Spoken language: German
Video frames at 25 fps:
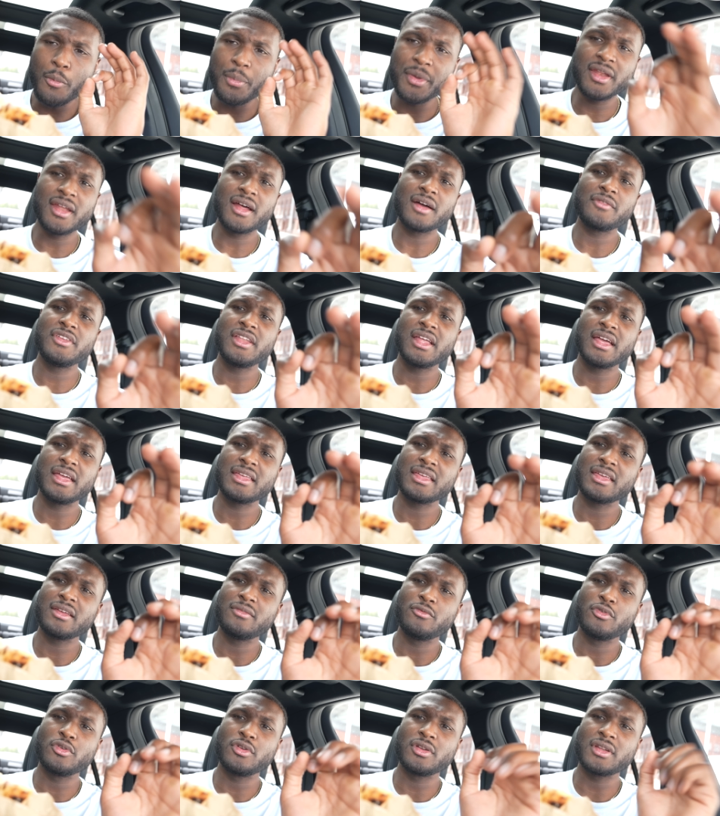ob ihr da wieder
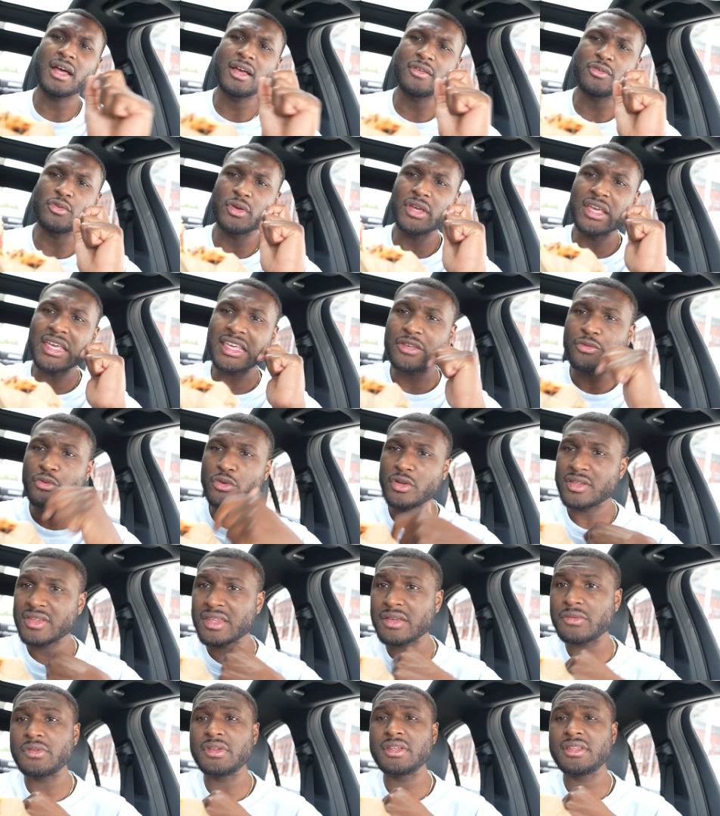hingehen würdet. Also ich würde
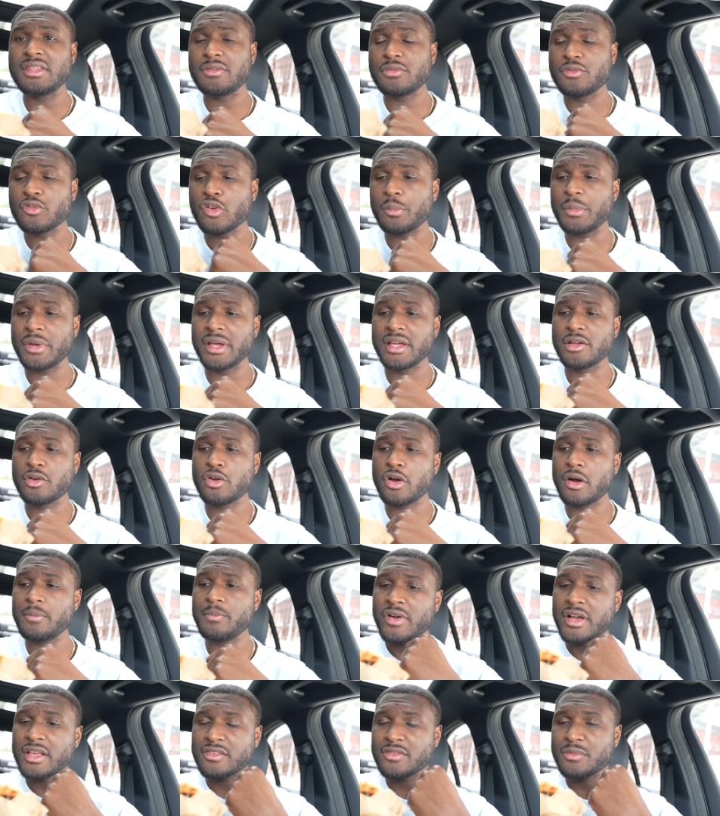definitiv nochmal
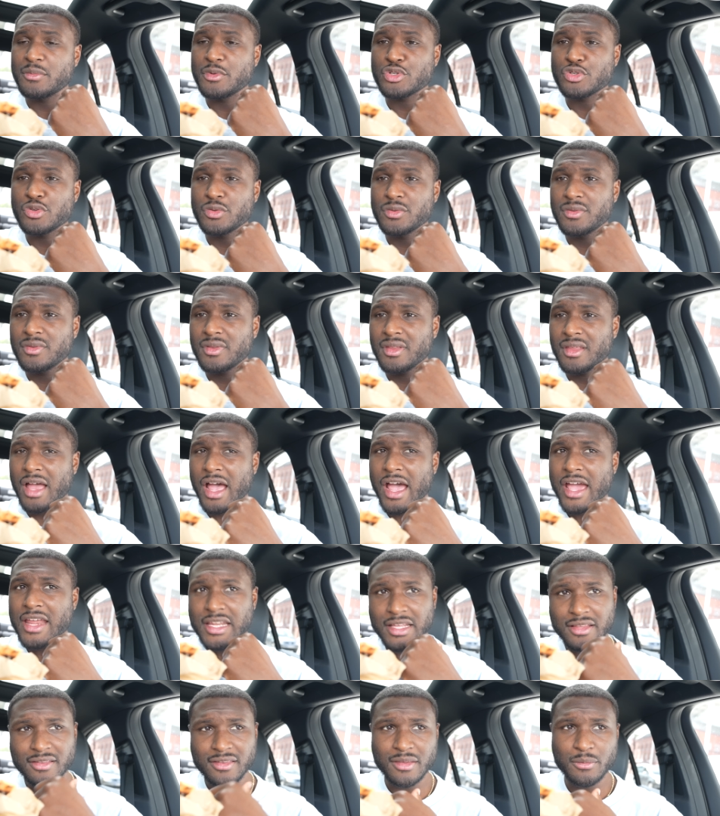hinkommen, weil es mir schon
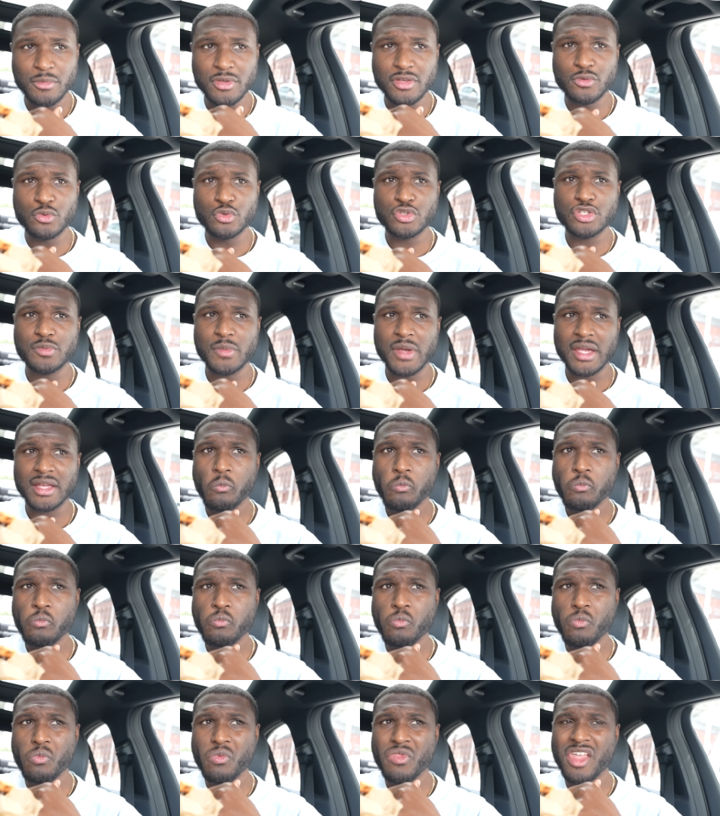eigentlich ziemlich gut schmeckt.
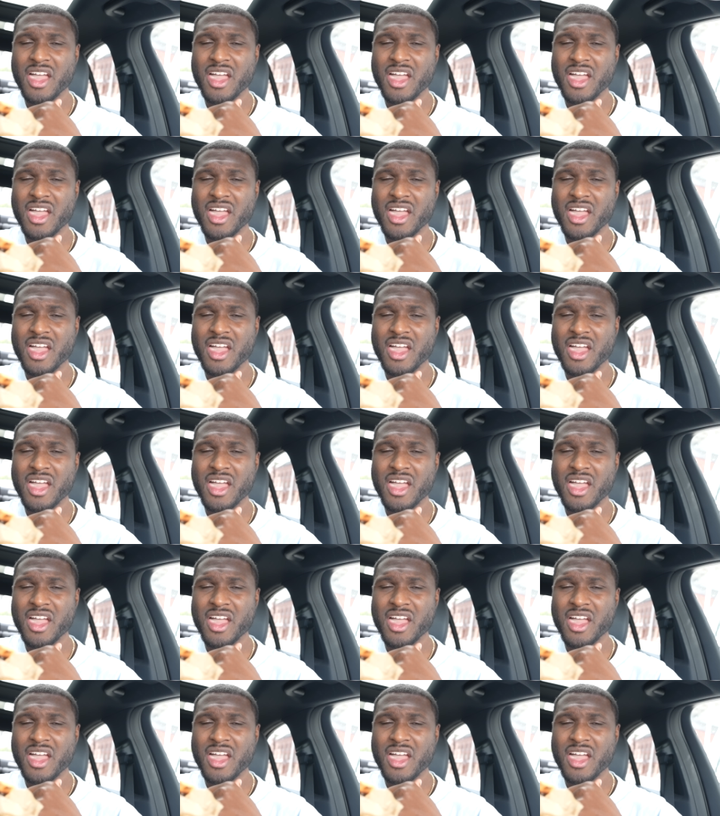Mm,